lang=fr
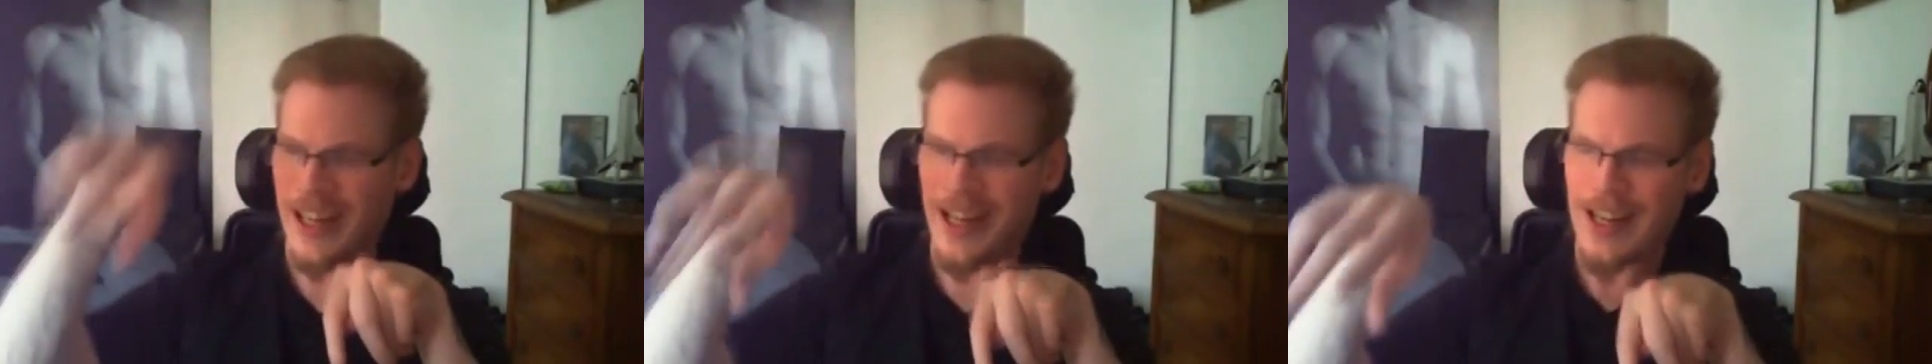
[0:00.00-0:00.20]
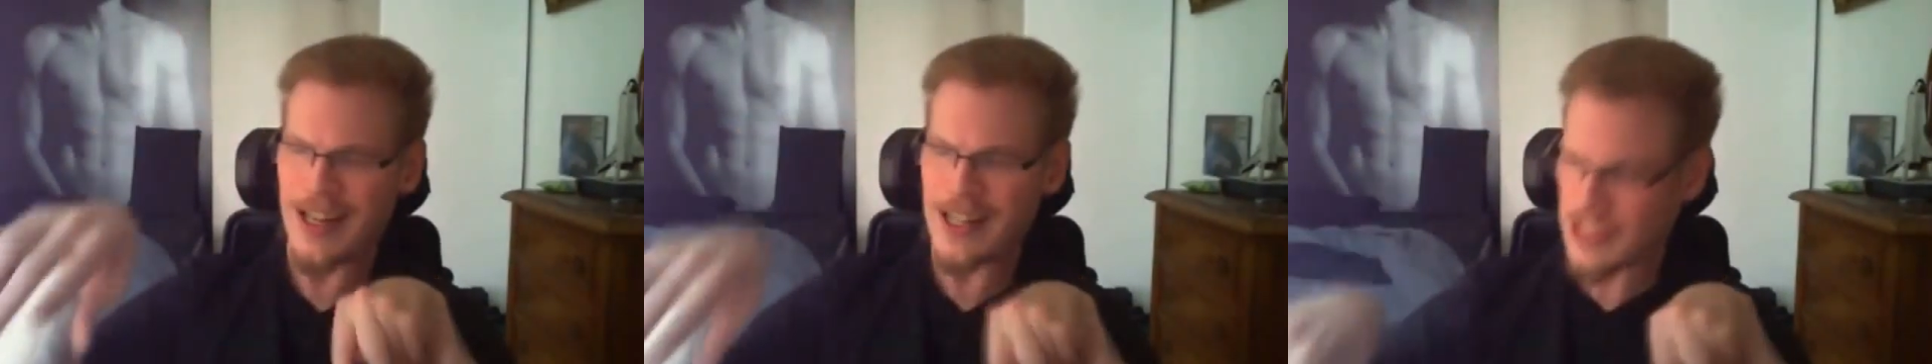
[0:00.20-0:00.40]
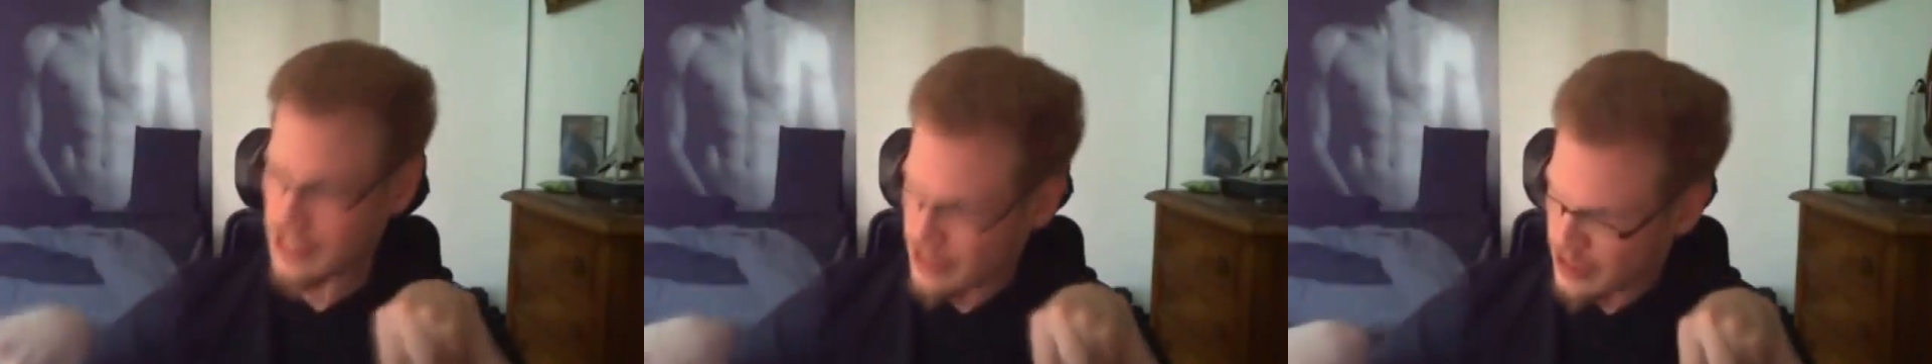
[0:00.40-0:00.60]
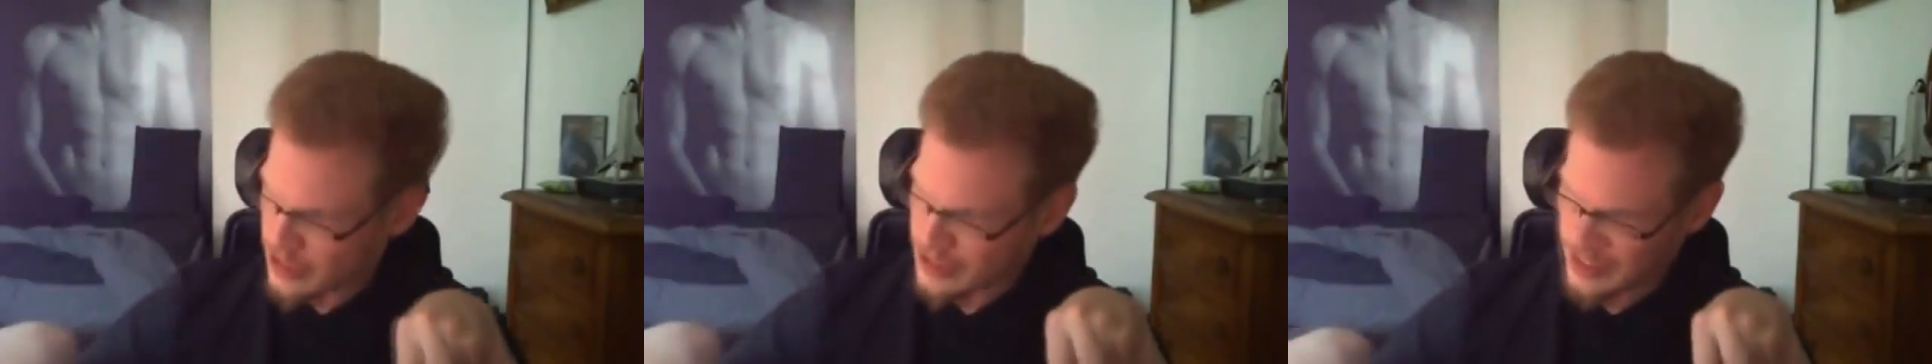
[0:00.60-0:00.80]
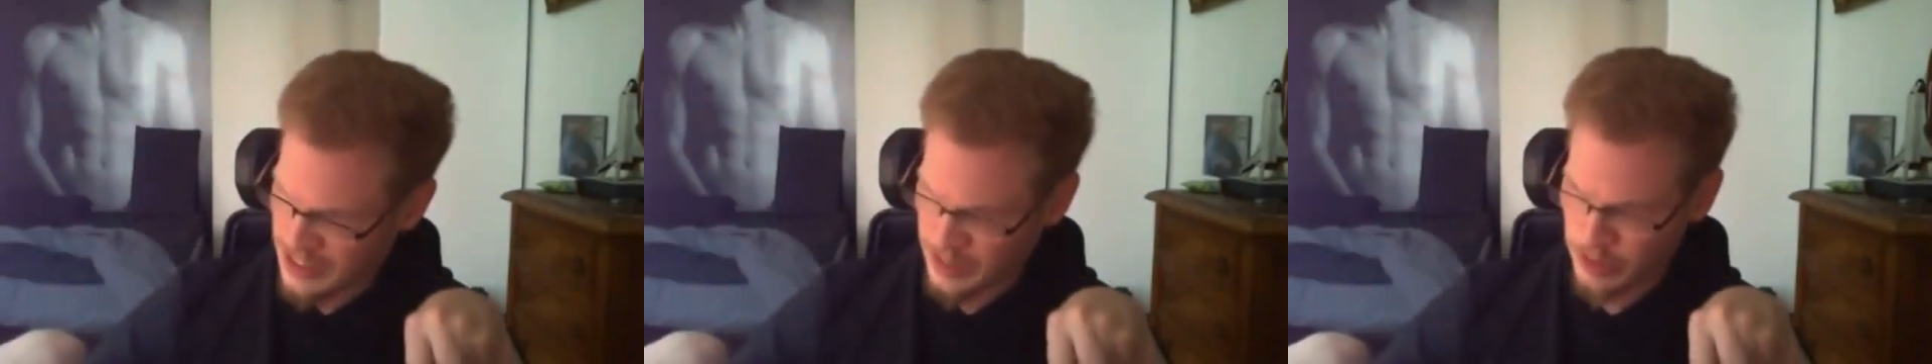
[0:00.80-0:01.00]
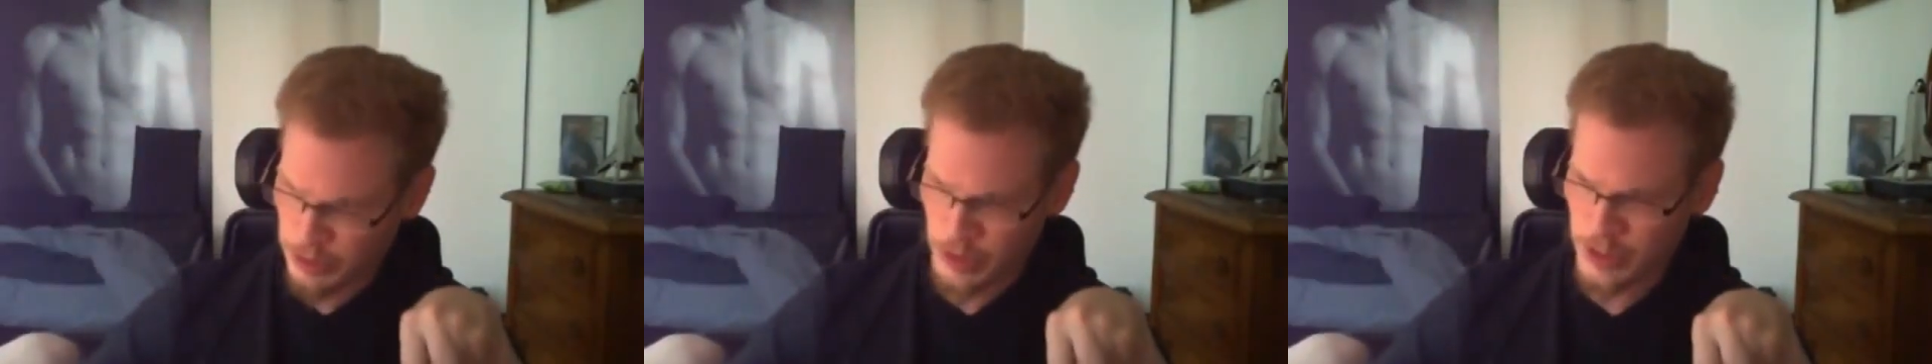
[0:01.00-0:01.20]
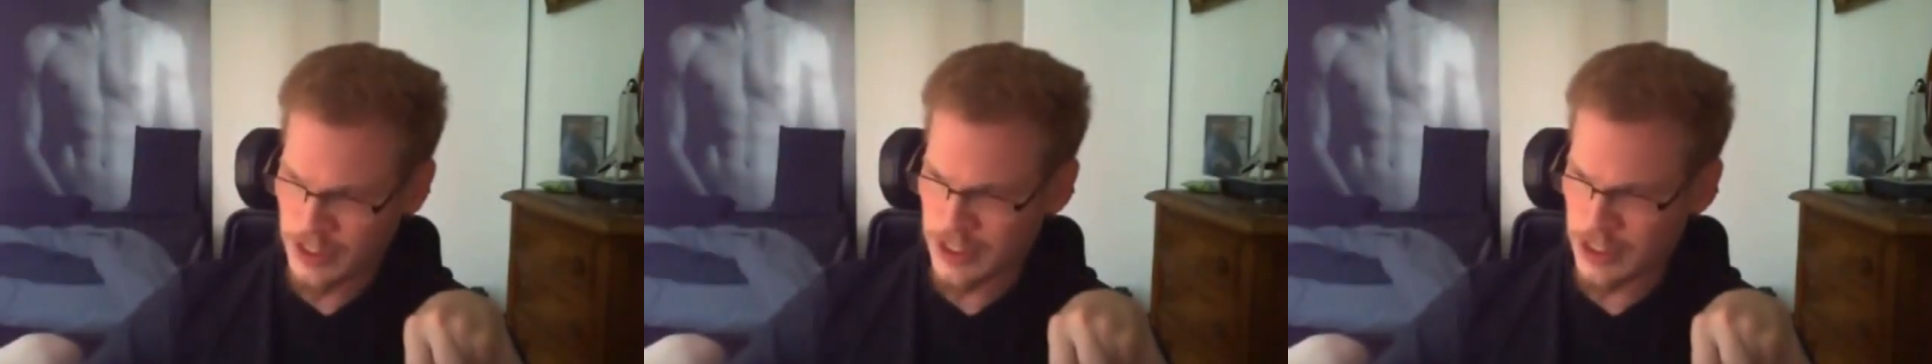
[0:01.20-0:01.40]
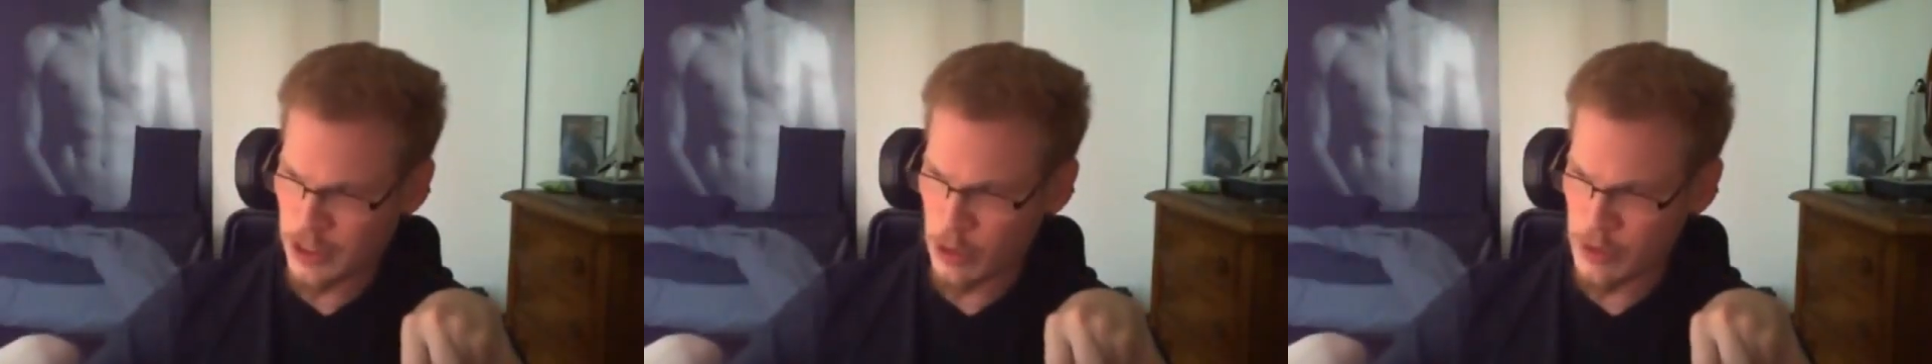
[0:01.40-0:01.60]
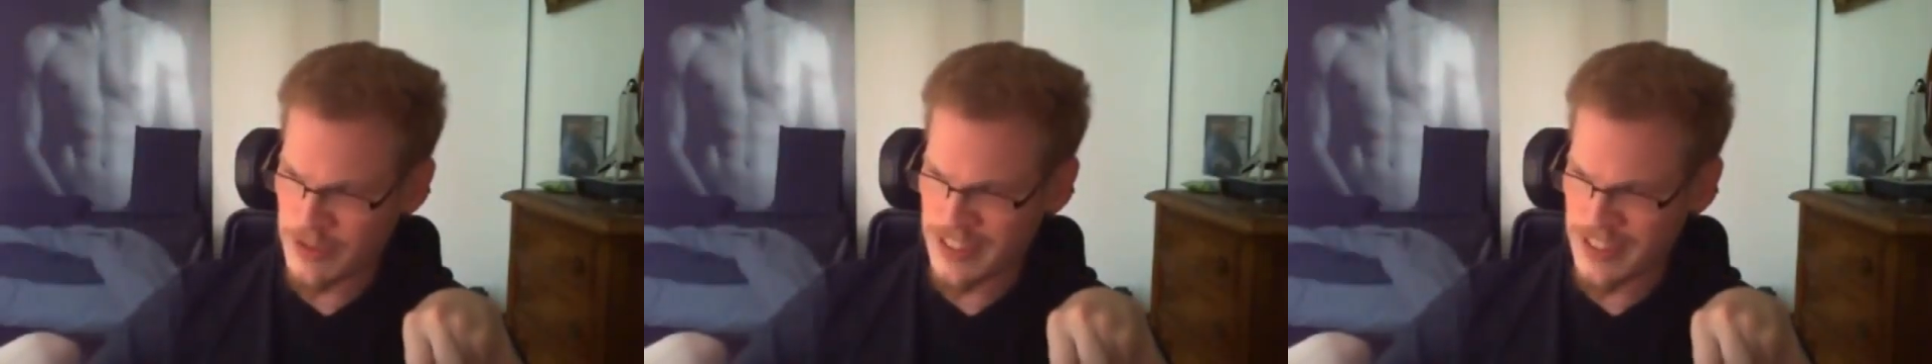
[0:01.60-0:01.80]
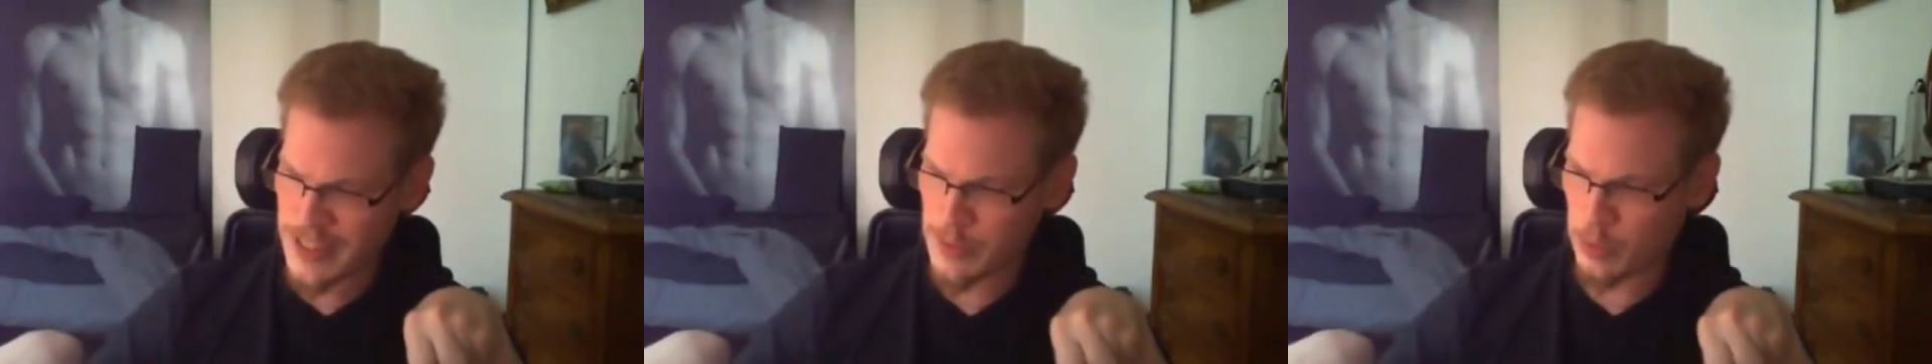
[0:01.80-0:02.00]
position tablette ou
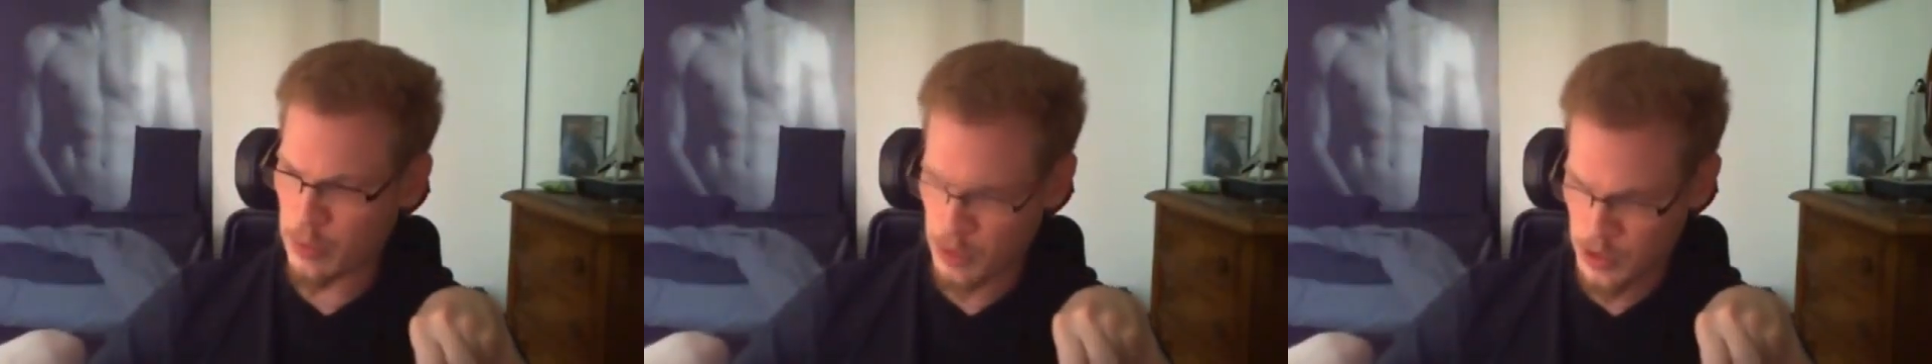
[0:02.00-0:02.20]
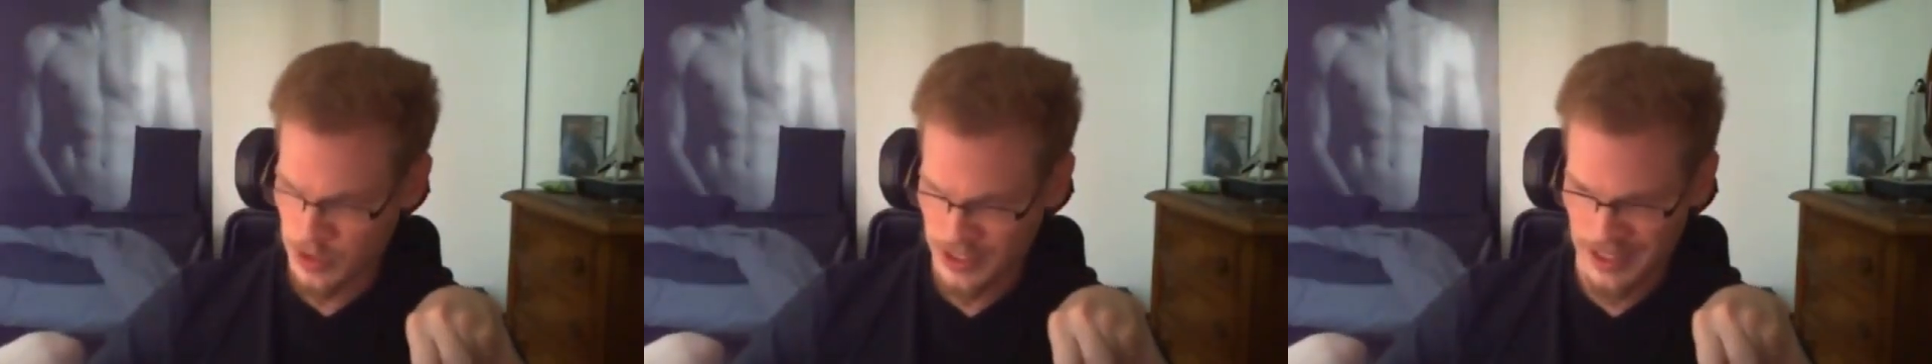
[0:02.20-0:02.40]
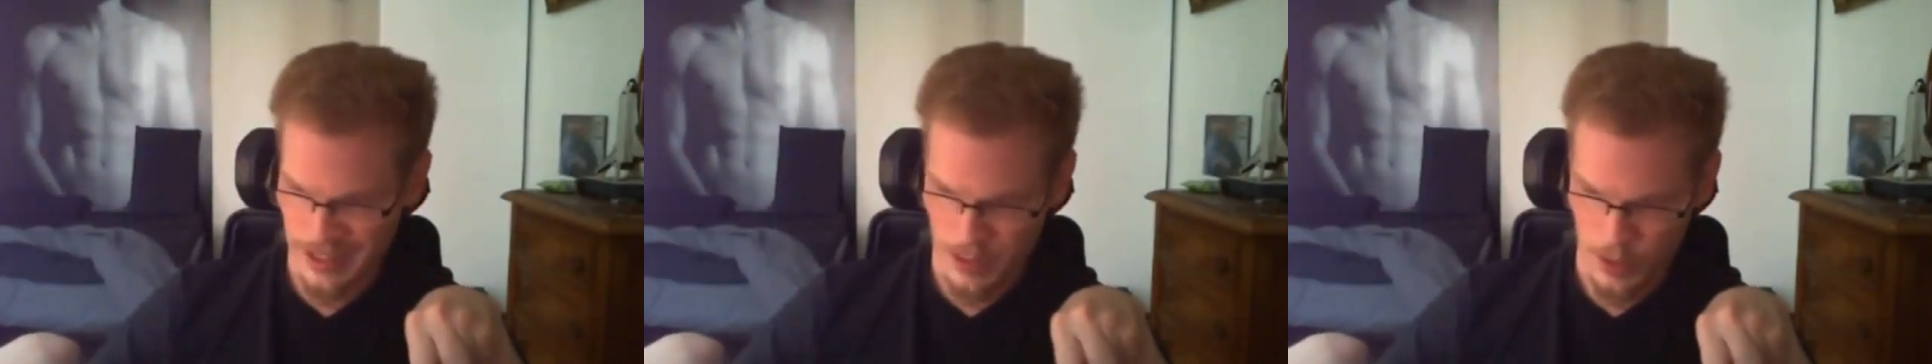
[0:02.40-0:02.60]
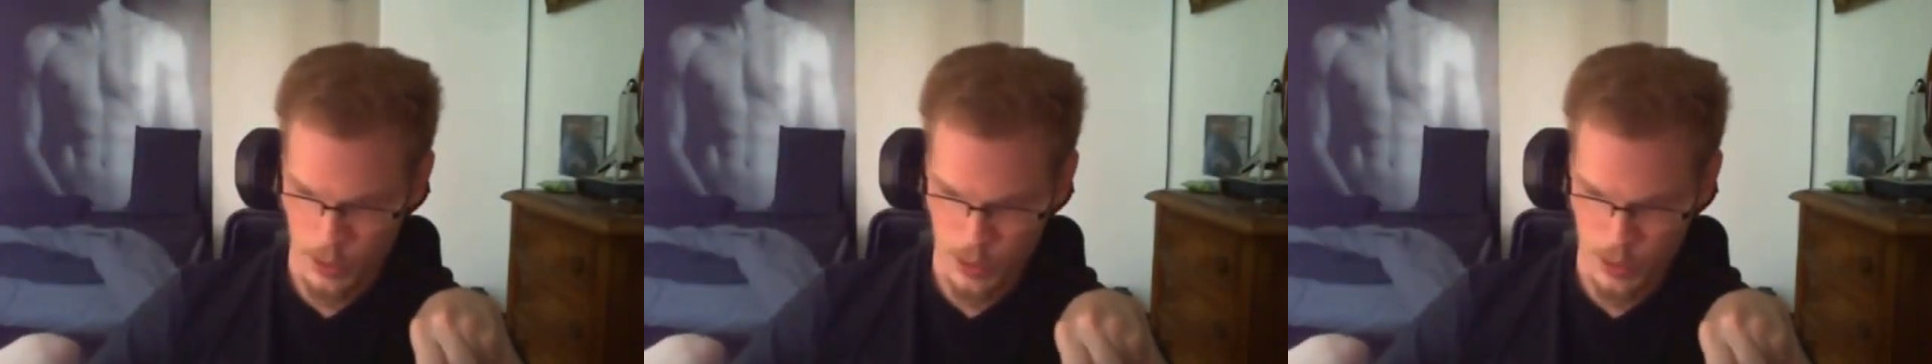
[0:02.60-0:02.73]
alors debout